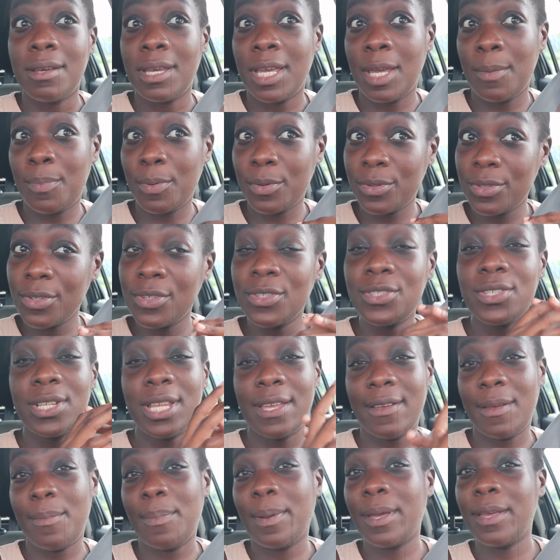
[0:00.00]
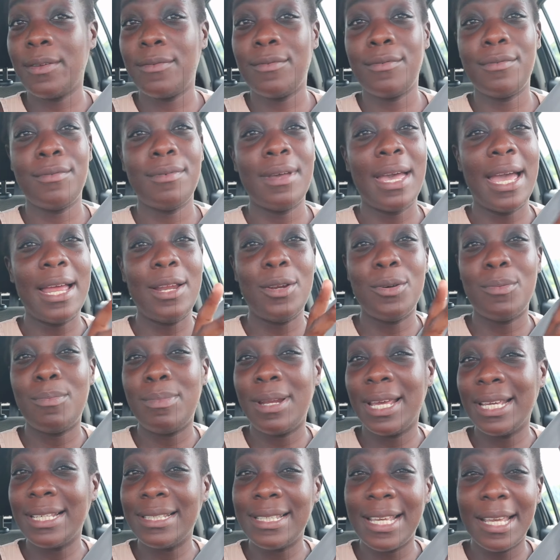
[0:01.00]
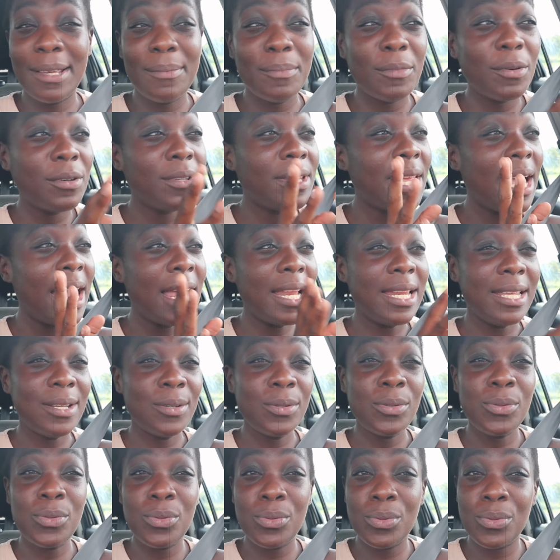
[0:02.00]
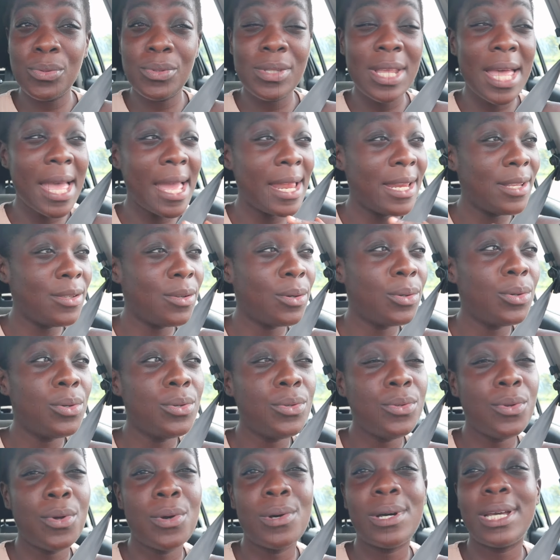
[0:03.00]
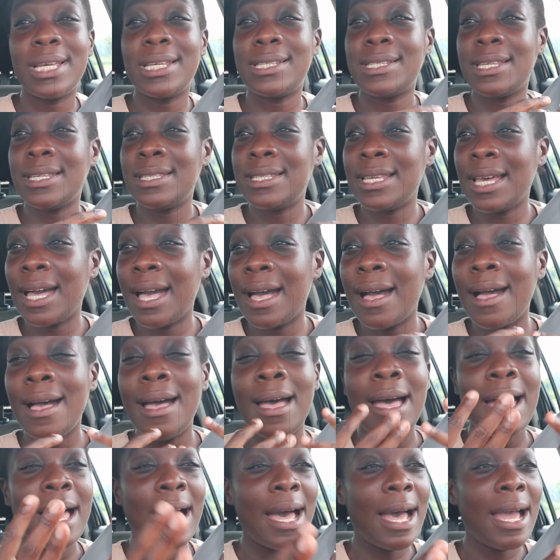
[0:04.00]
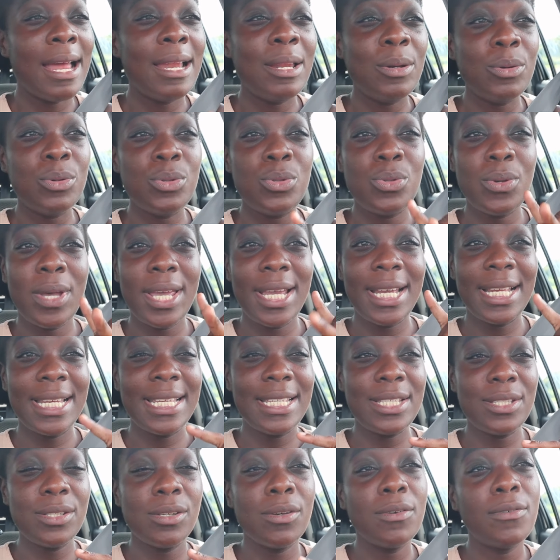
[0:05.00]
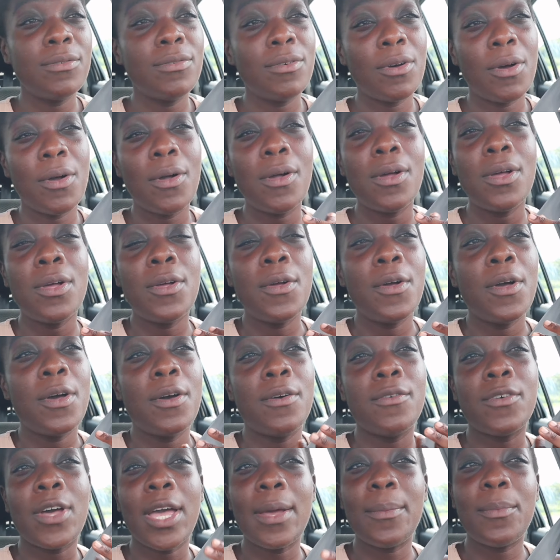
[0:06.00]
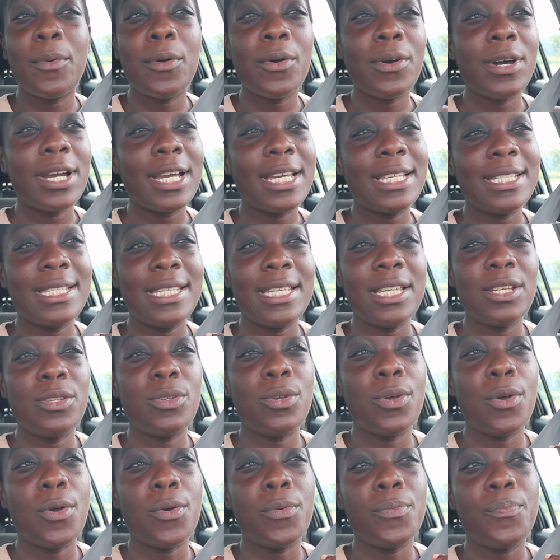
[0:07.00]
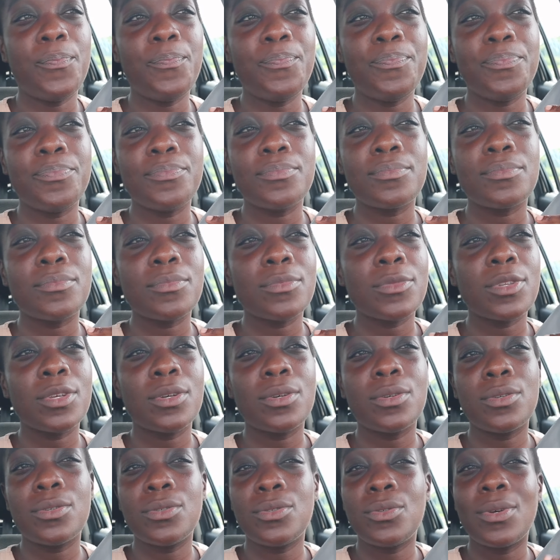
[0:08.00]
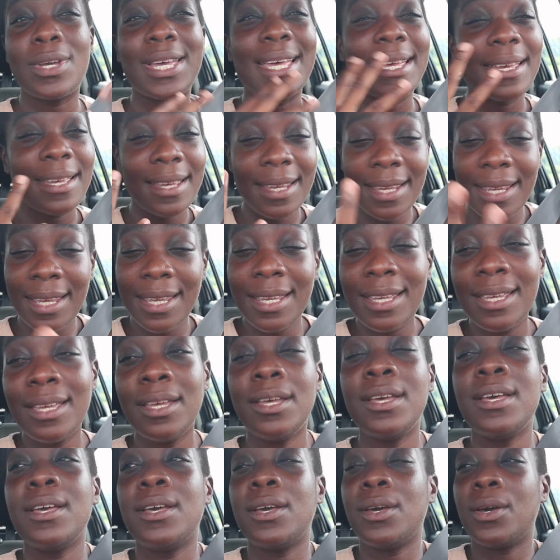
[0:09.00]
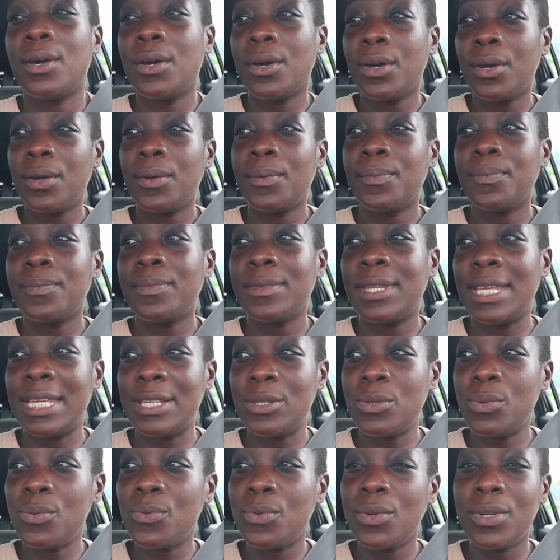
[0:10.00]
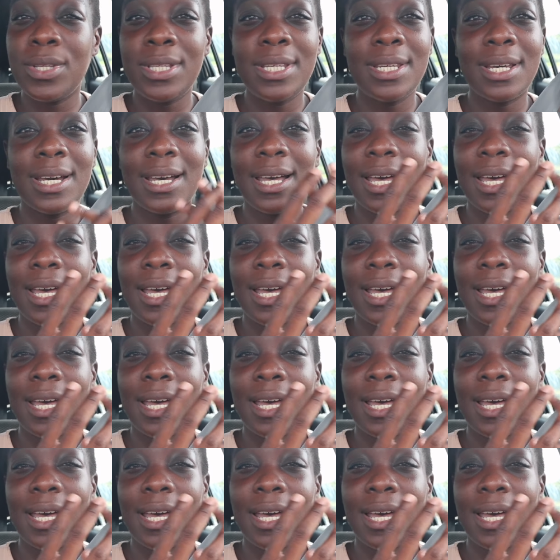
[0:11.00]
et pourtant j'en avais prévu aller au Black Diamond aller au sud aller dans le nord etc aller aux zoo avec les enfants vraiment essayer de de créer euh, des souvenirs